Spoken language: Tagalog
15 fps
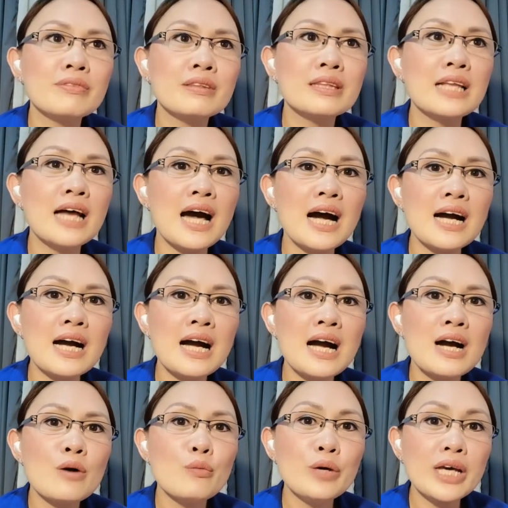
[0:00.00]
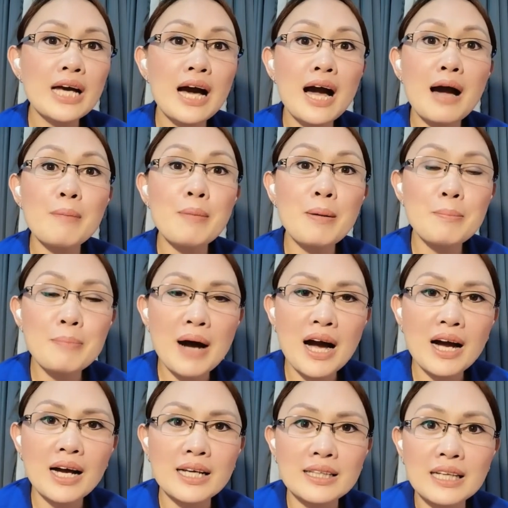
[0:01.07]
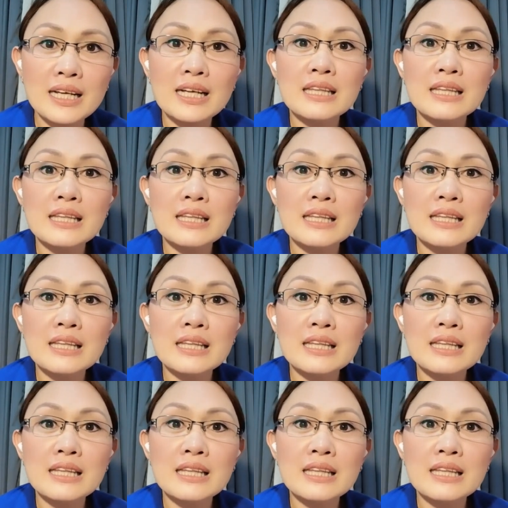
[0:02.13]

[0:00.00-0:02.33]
ng wikang Kapampangan.